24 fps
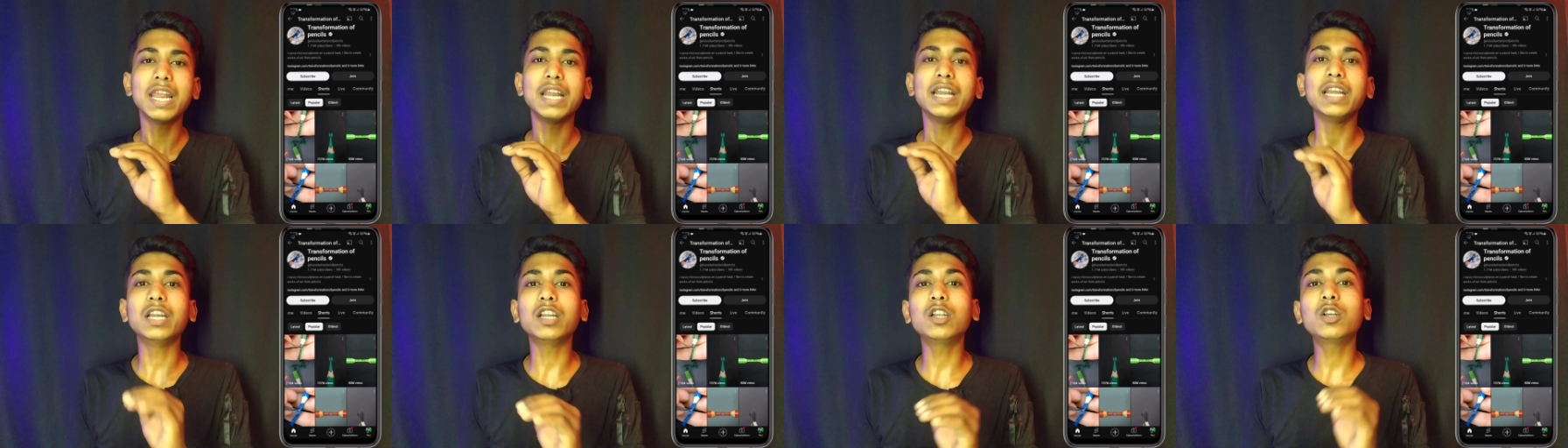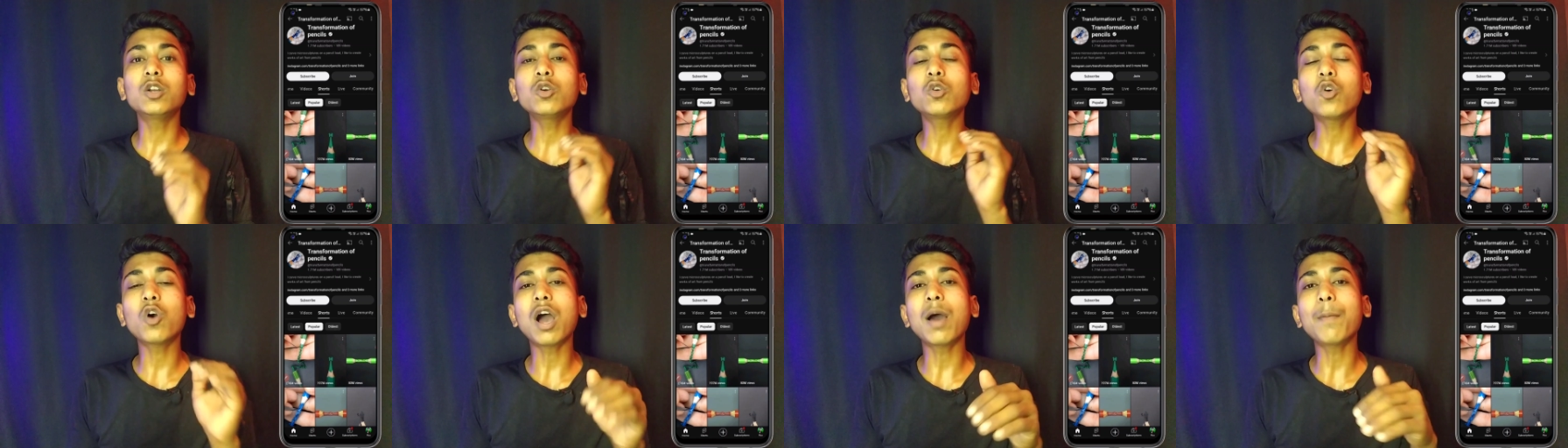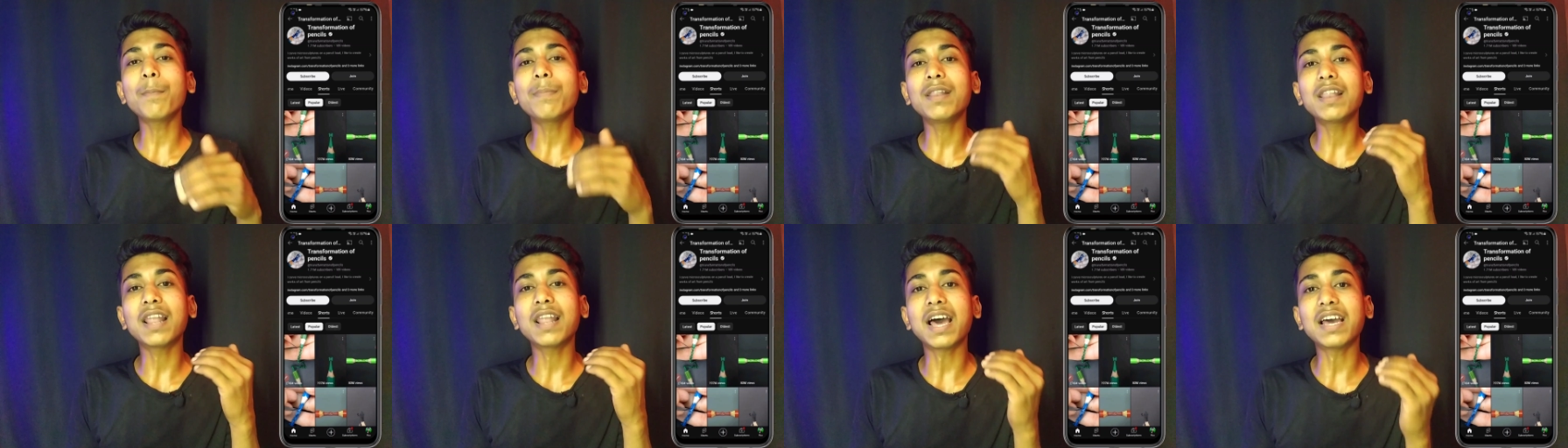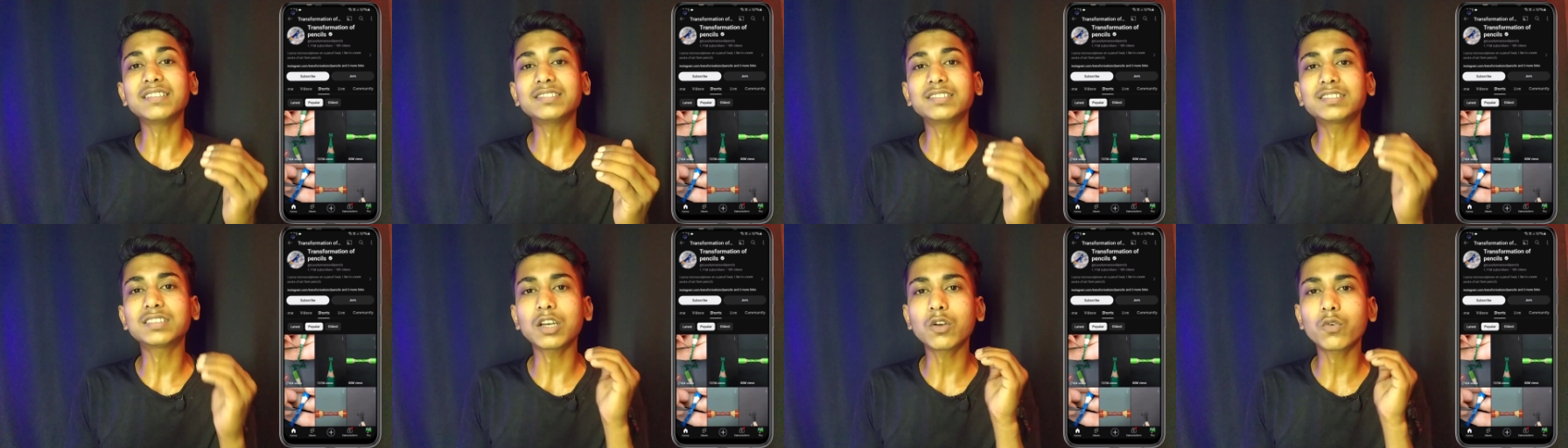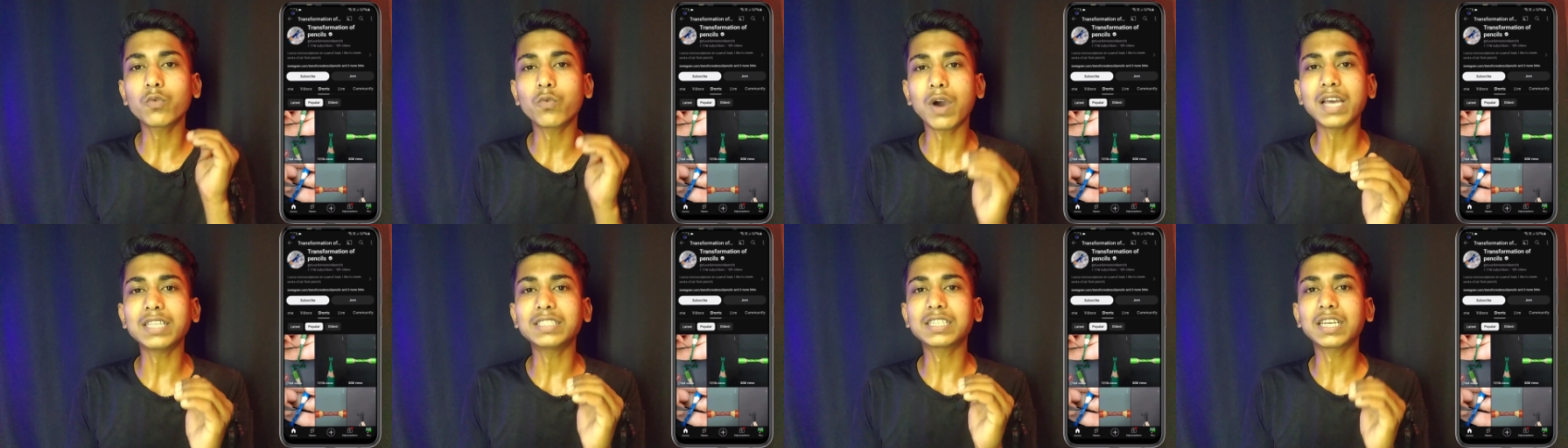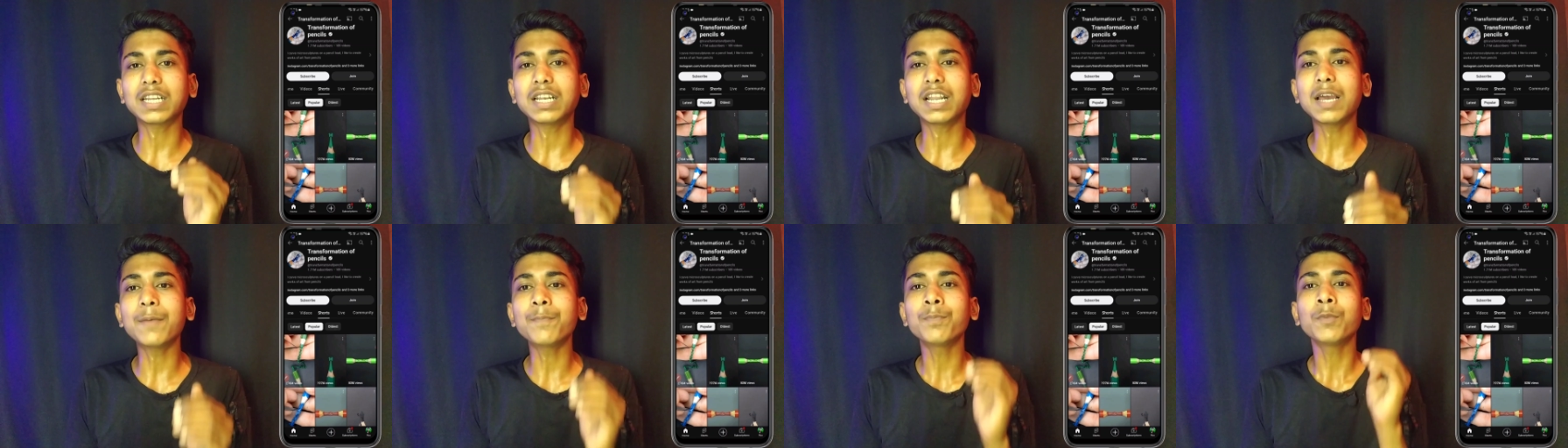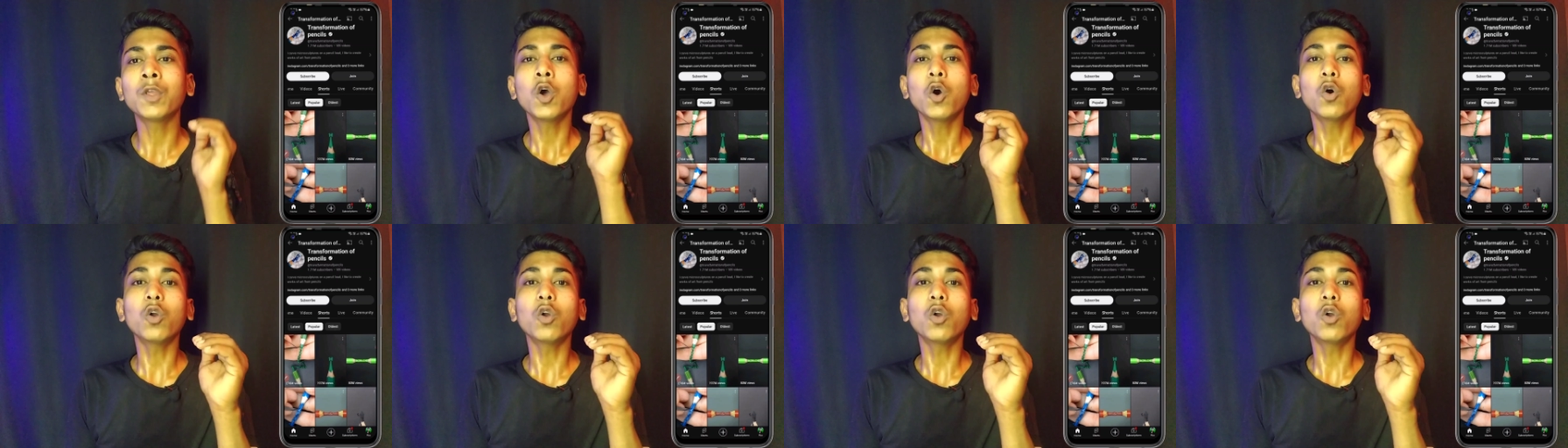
एडिटिंग को आप लास्ट तक वॉच करना